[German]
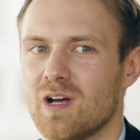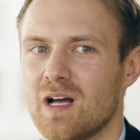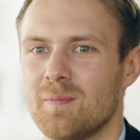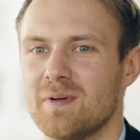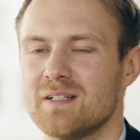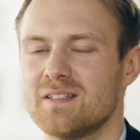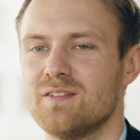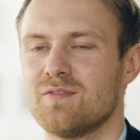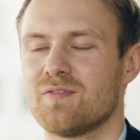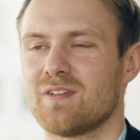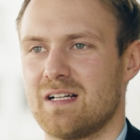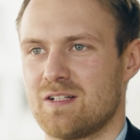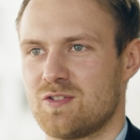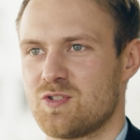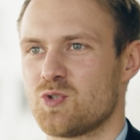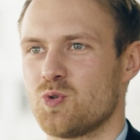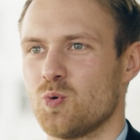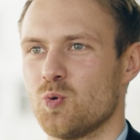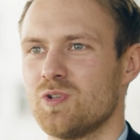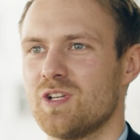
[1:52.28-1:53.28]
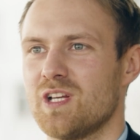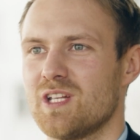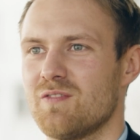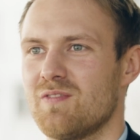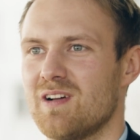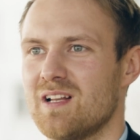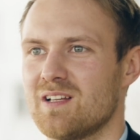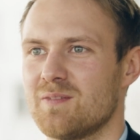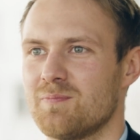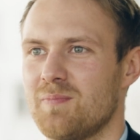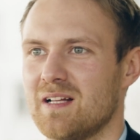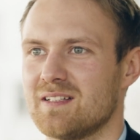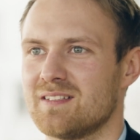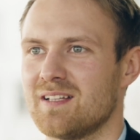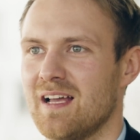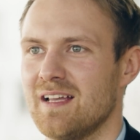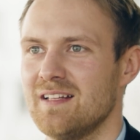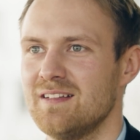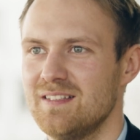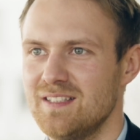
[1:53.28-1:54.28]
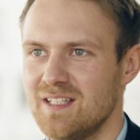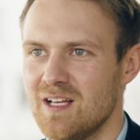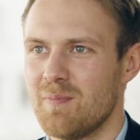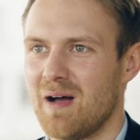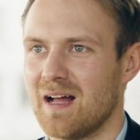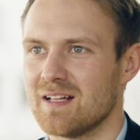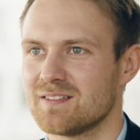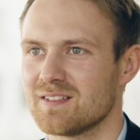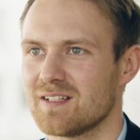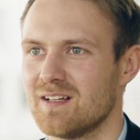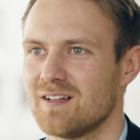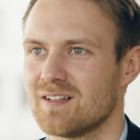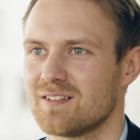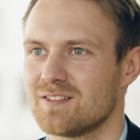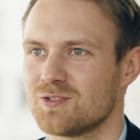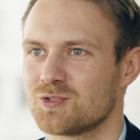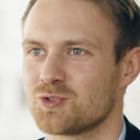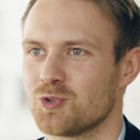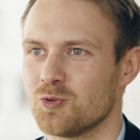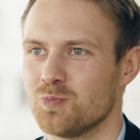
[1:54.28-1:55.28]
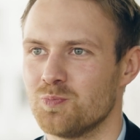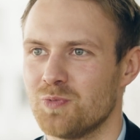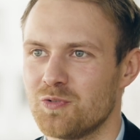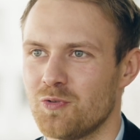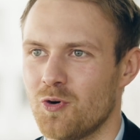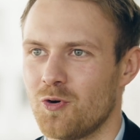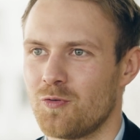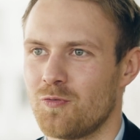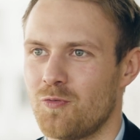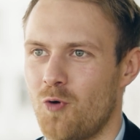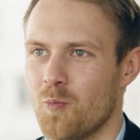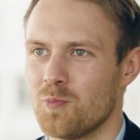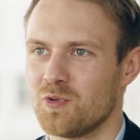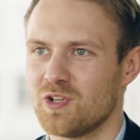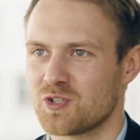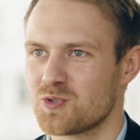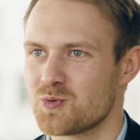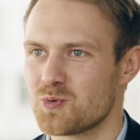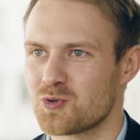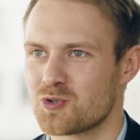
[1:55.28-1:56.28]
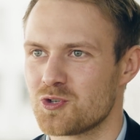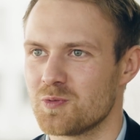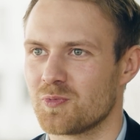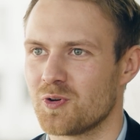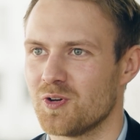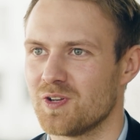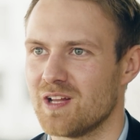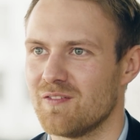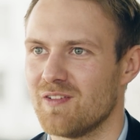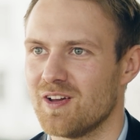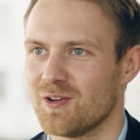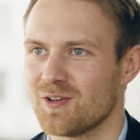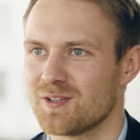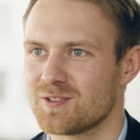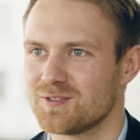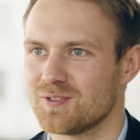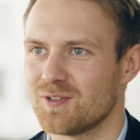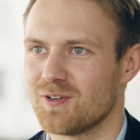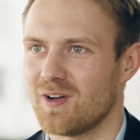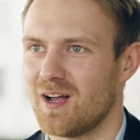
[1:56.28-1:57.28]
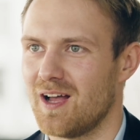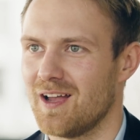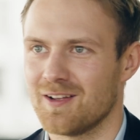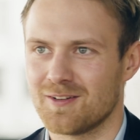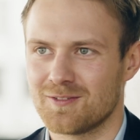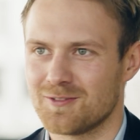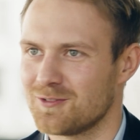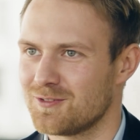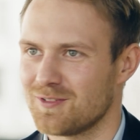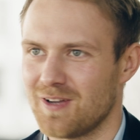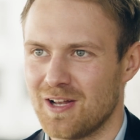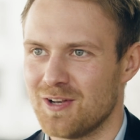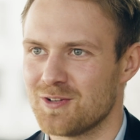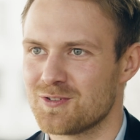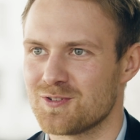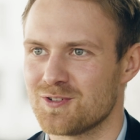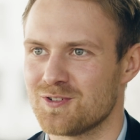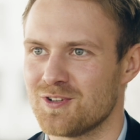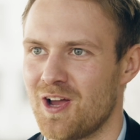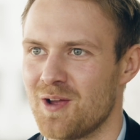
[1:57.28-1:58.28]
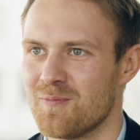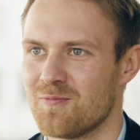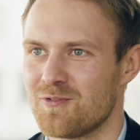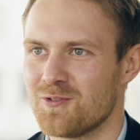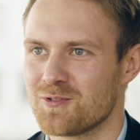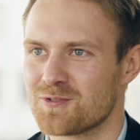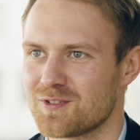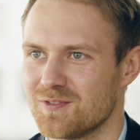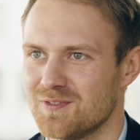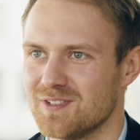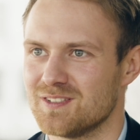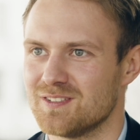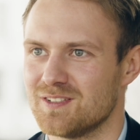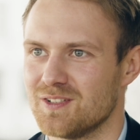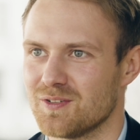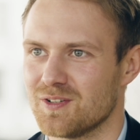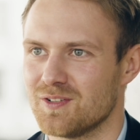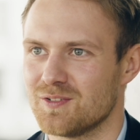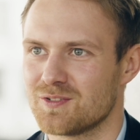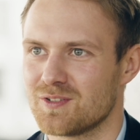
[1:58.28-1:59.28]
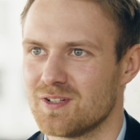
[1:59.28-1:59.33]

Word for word: doch aber die Fraktionen der jeweiligen Parteien ihrem Antrag schon Mittwochvormittag zustimmen können. Da wäre das doch eigentlich alles in einem Fluss gewesen, theoretisch.